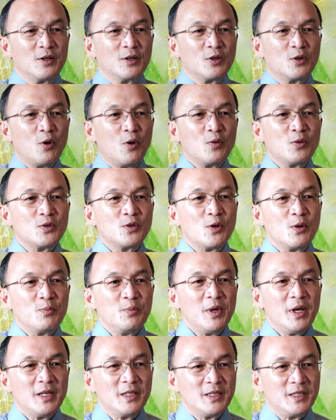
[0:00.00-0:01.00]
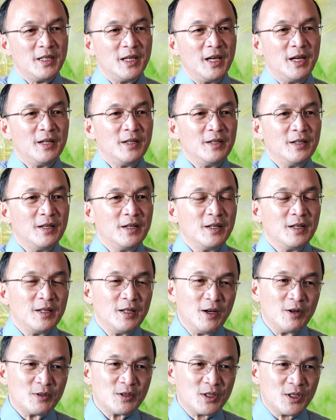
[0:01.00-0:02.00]
公众面前
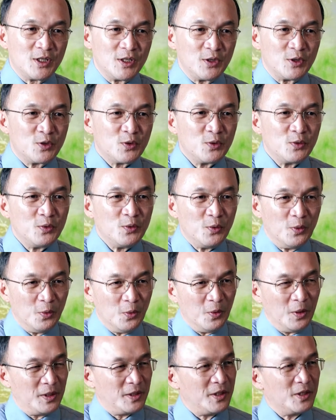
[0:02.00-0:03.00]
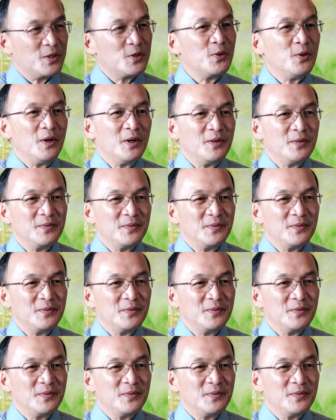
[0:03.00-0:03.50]
啊指出我的错。